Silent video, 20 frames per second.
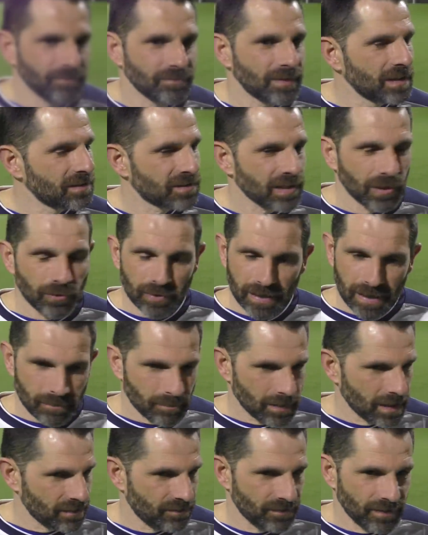Vincere non è
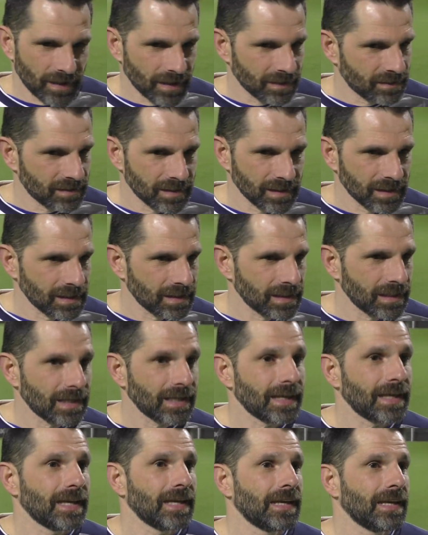mai facile
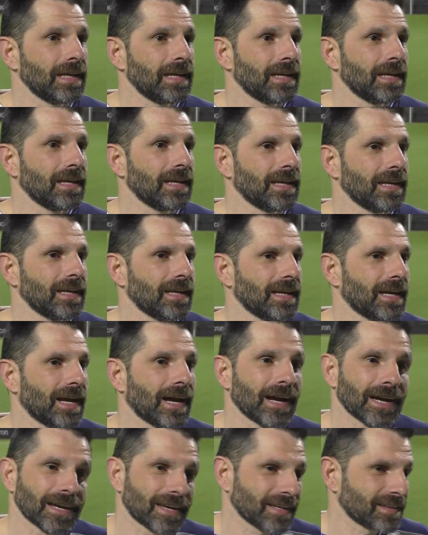e
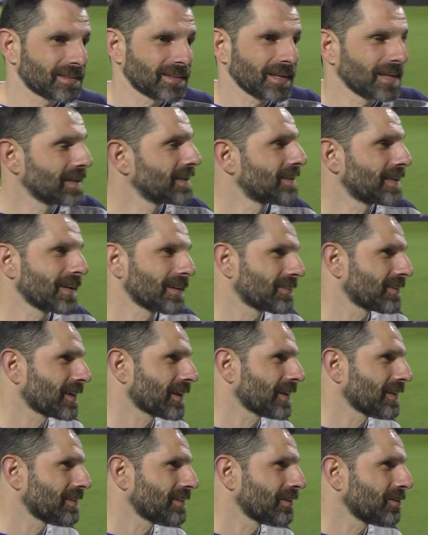anche se in terza
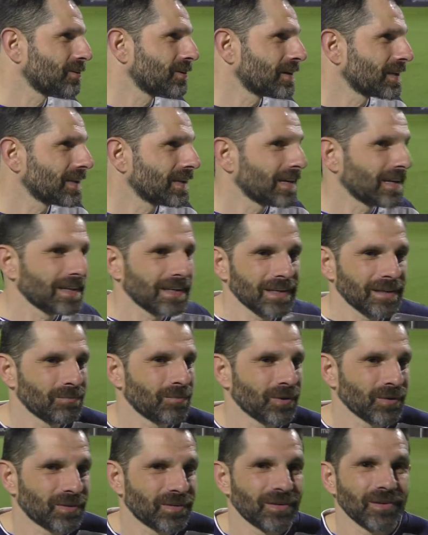categoria le
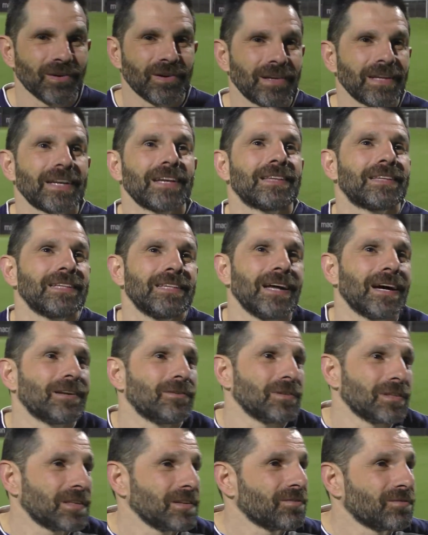emozioni che ti
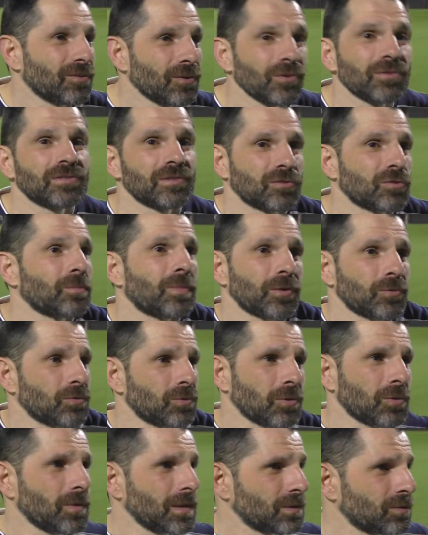danno i tifosi,
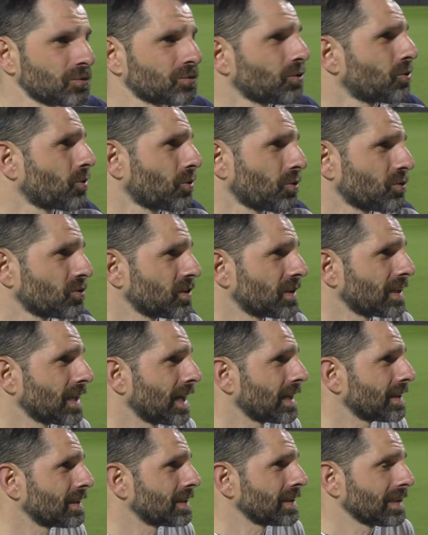soprattutto quando sono così
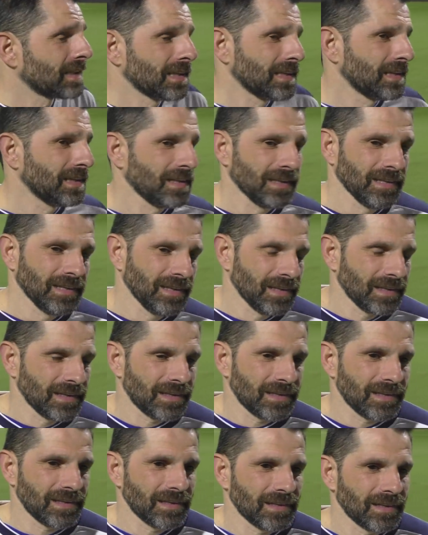tanti,
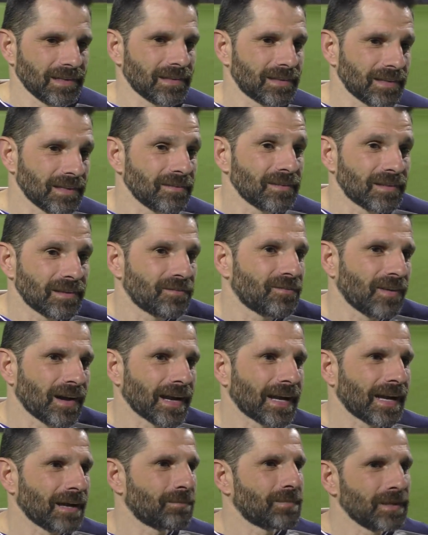eh, ti, ti fanno
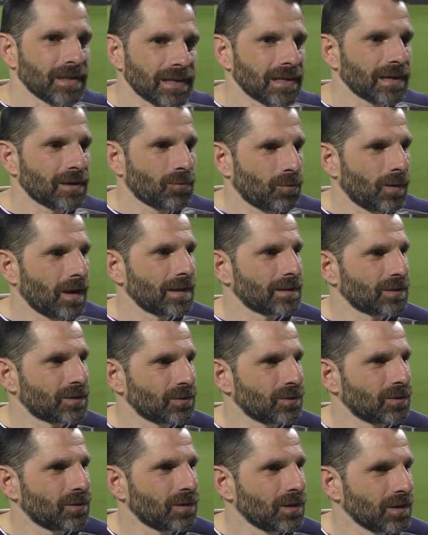capire
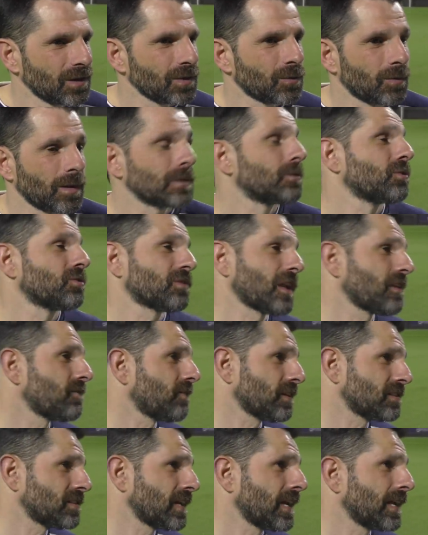quanto, quanto, stai
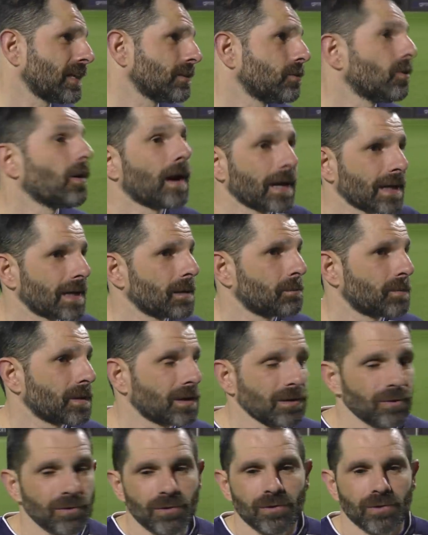facendo anche
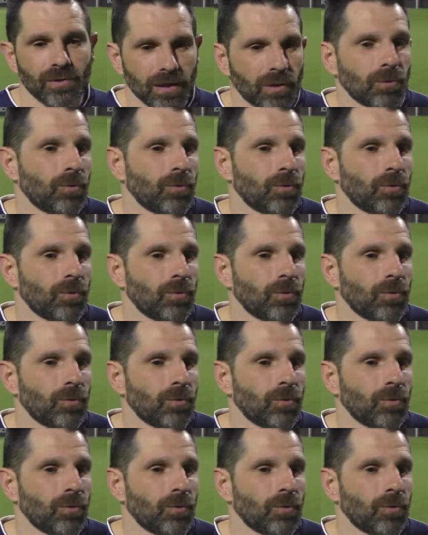per loro e